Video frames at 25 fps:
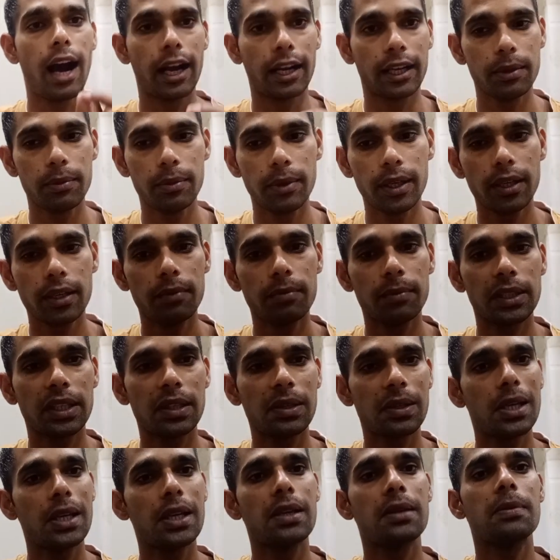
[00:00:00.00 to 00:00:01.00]
आगे भी
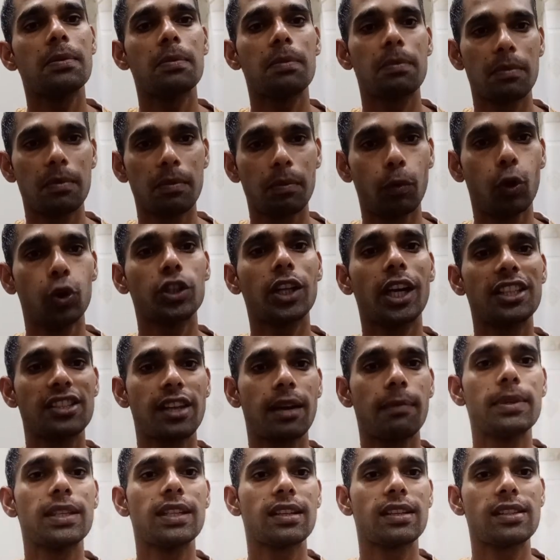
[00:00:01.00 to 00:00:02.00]
मतलब कि बहुत
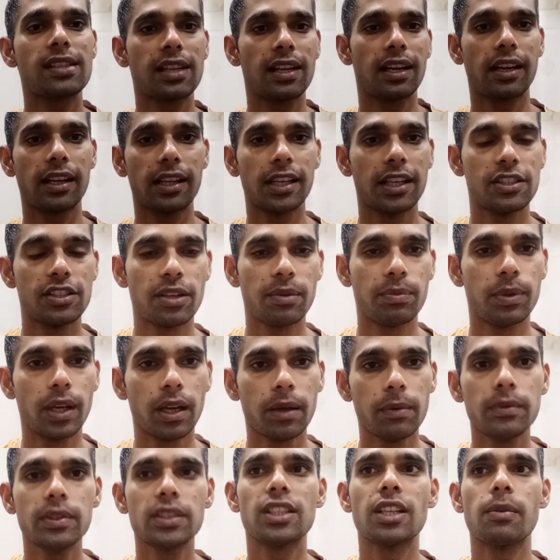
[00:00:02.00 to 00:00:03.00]
अच्छा बिजनेस कर रही है ये
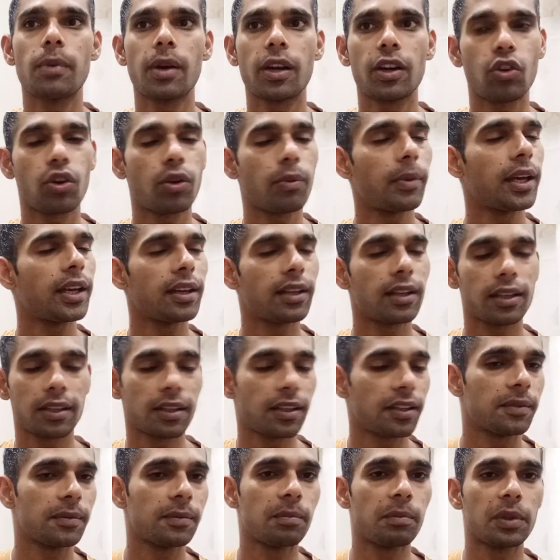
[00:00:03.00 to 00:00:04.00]
फिल्म सिनेमाघरों में
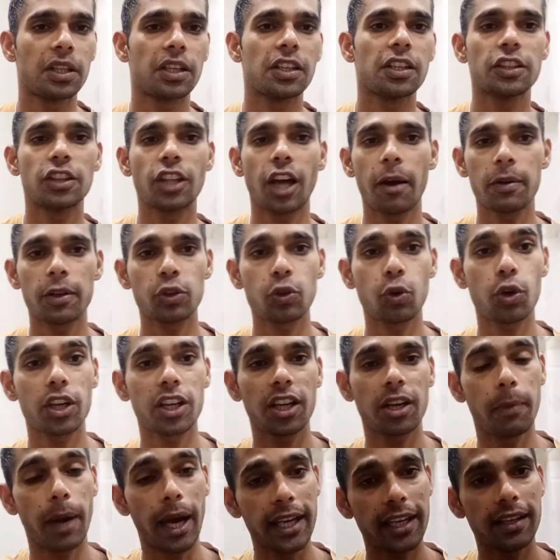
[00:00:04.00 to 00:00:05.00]
मतलब कि तोड़
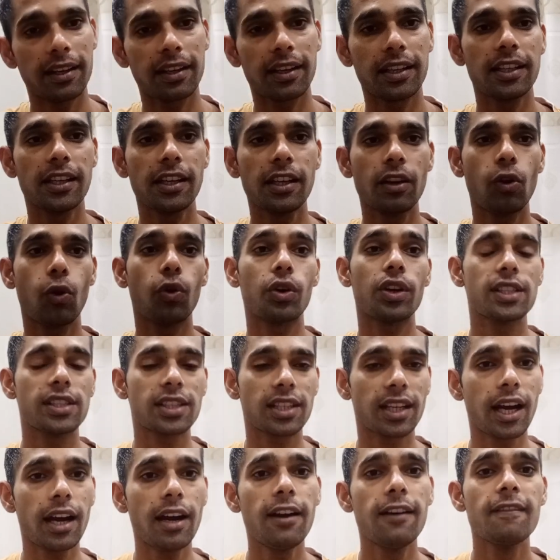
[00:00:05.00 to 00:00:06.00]
कमाई कर रही है और
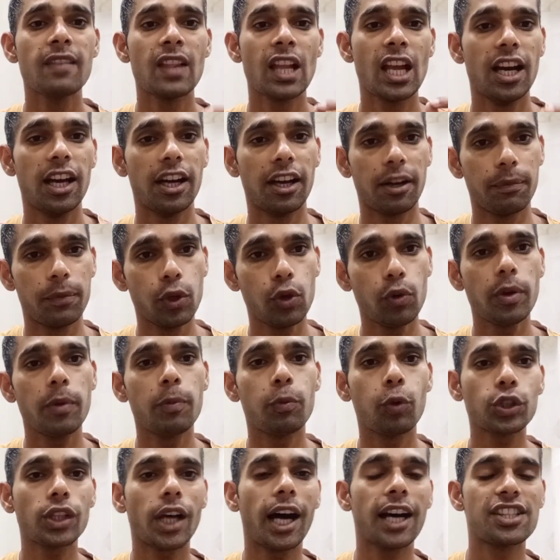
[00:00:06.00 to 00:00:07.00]
इसका रिव्यू भी
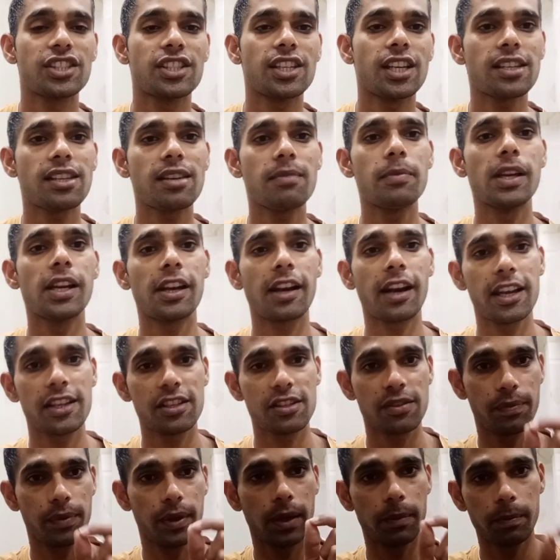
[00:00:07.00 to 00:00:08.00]
बहुत अच्छे से मिल रहा है
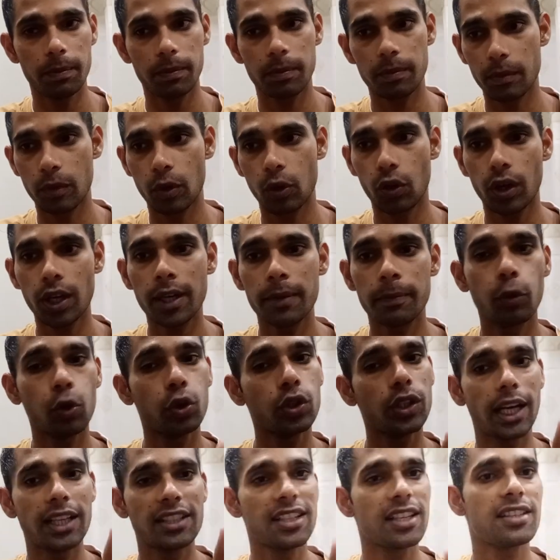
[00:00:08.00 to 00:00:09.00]
इस फिल्म को ना
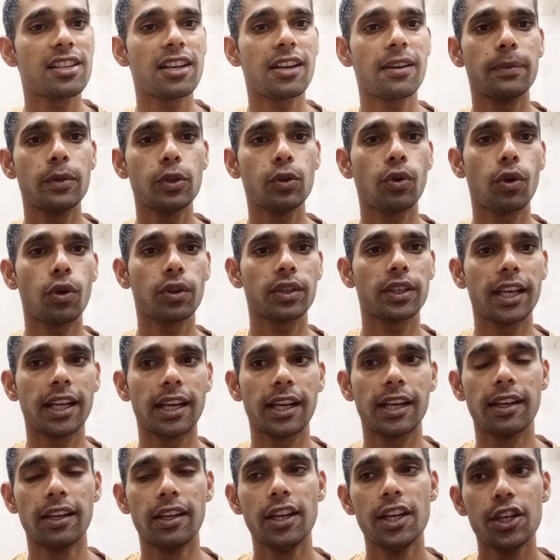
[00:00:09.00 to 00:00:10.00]
बहुत अच्छे से रिव्यू लोग दे
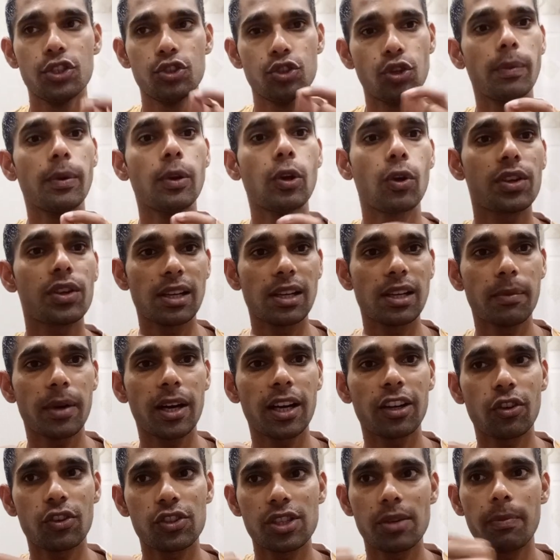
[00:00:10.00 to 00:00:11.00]
रहे हैं जो भी
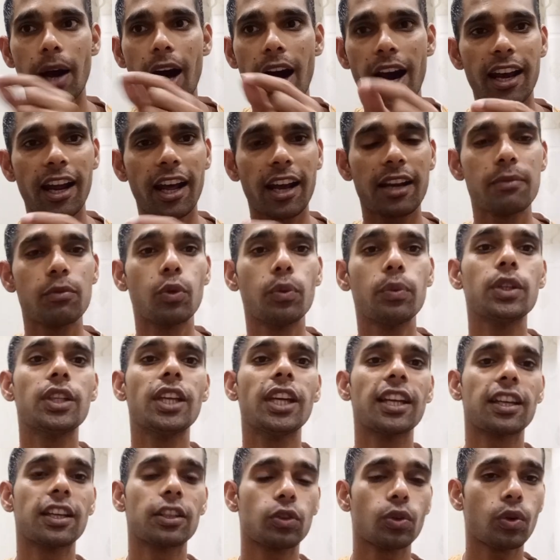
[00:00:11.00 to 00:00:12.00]
सिनेमाघरों से बाहर आ रहे हैं मूवी
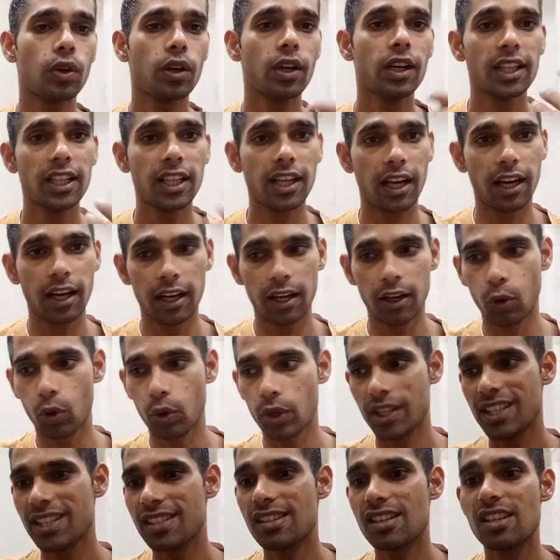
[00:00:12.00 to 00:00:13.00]
देख के तो
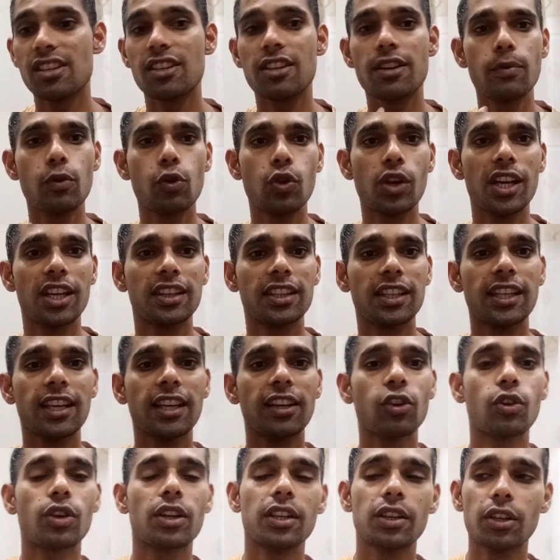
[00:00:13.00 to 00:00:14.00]
ऑडियंस इंटरव्यू लेती
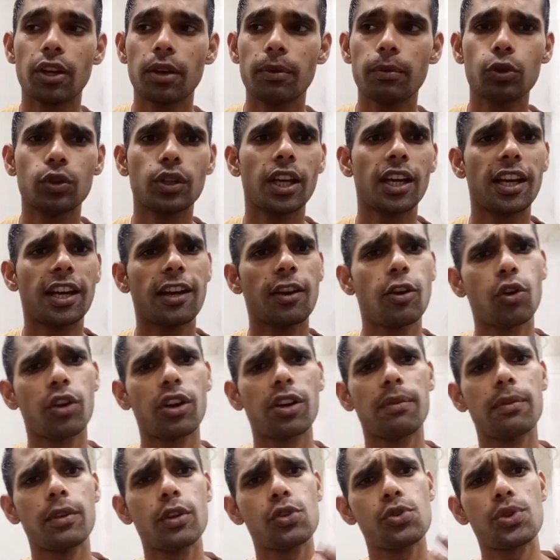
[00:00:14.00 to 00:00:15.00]
है और इंटरव्यू दे रहे हैं
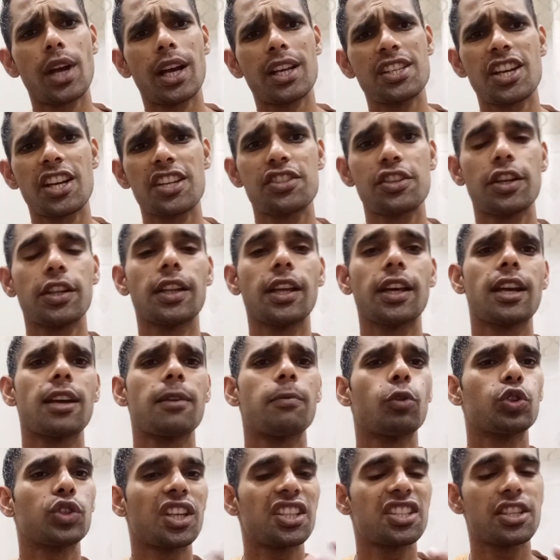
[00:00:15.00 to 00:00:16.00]
लोग रिव्यूज़ अच्छे अच्छे दे रहे
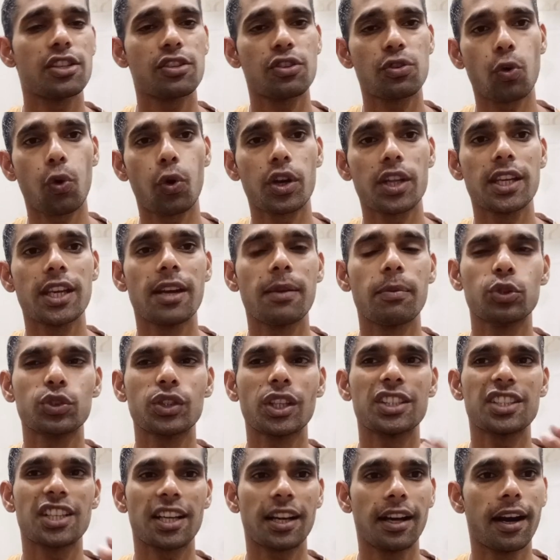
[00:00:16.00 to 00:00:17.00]
हैं बहुत अच्छी स्टोरी है
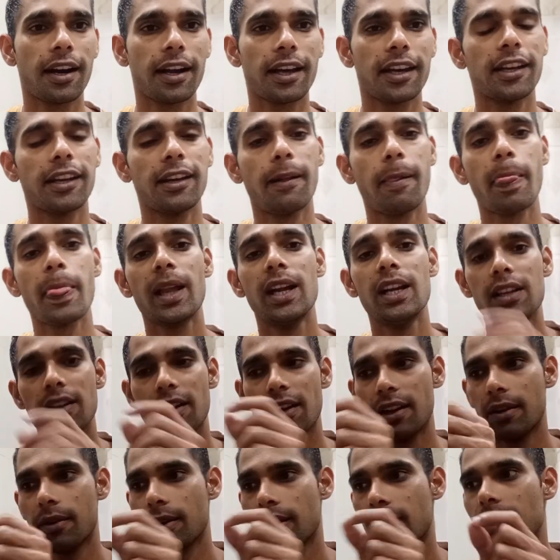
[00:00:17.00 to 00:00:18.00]
बहुत अच्छे गाने हैं
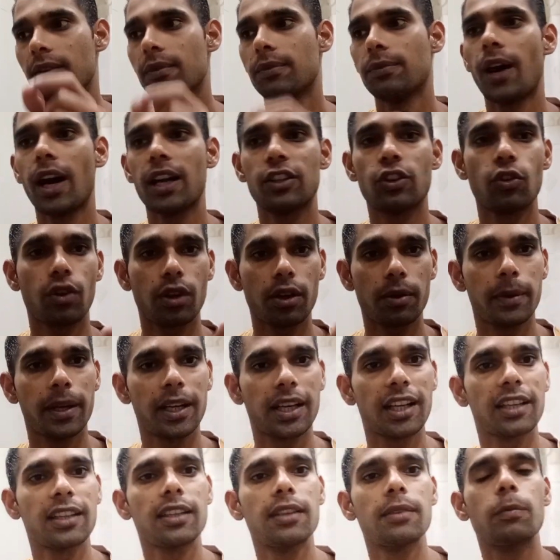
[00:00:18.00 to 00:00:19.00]
एक फादर और
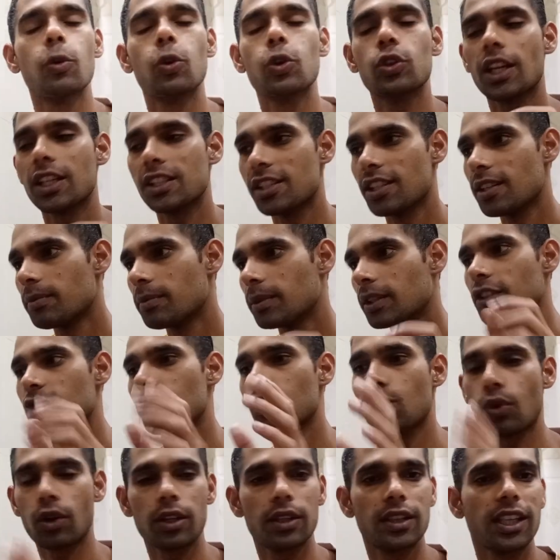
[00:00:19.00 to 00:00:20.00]
बेटे की बहुत अच्छी मतलब
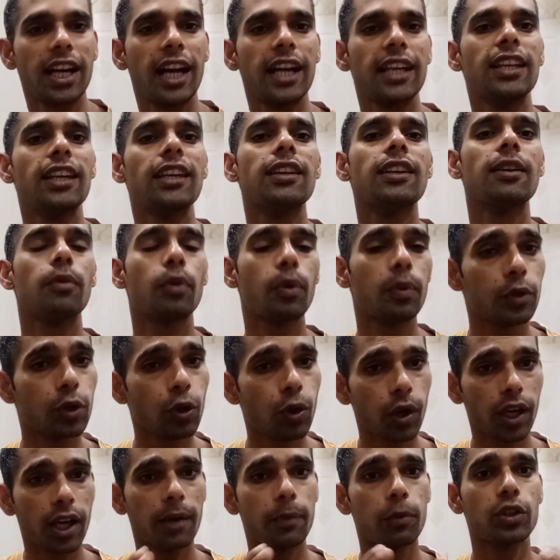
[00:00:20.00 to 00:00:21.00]
स्टोरी दिखाई गई है वो
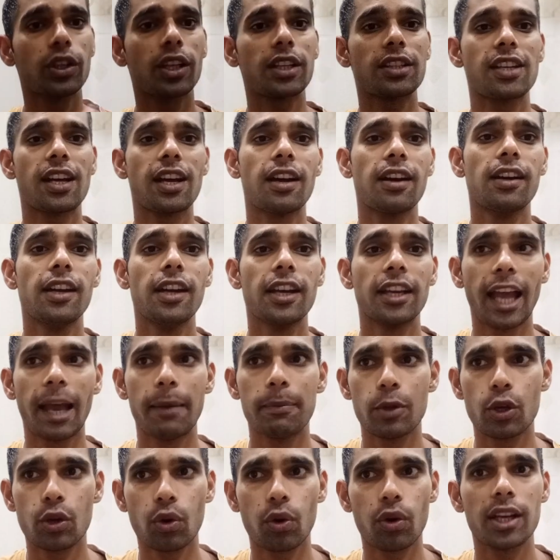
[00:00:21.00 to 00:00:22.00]
भी उनका बहुत अच्छा
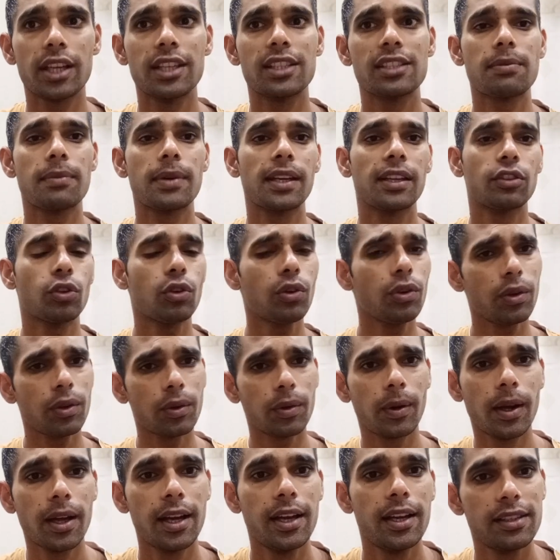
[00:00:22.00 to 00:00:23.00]
कैमियो रोल है इसमें तो
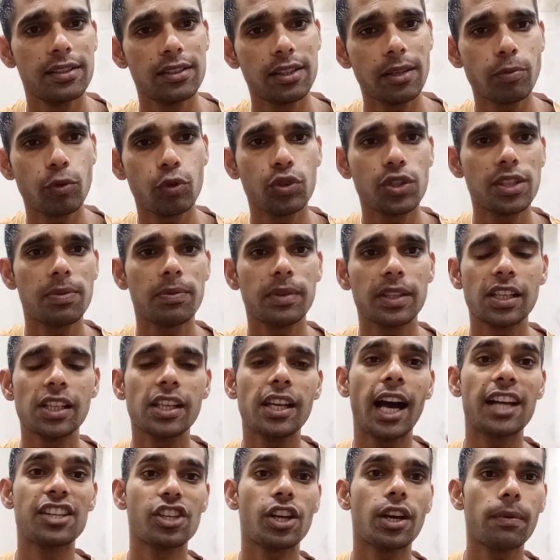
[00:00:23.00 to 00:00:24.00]
सब कुछ
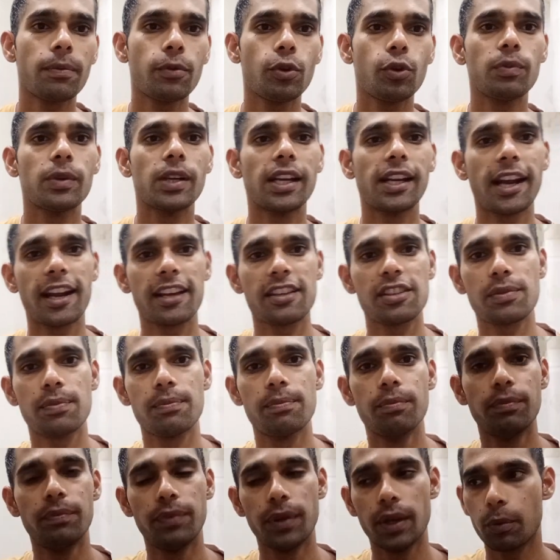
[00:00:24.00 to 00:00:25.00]
मतलब अच्छा रिव्यू मिल रहा है इस
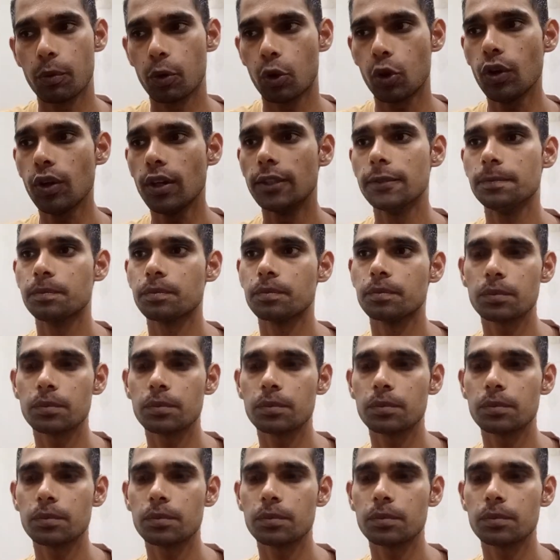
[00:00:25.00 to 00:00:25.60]
फिल्म को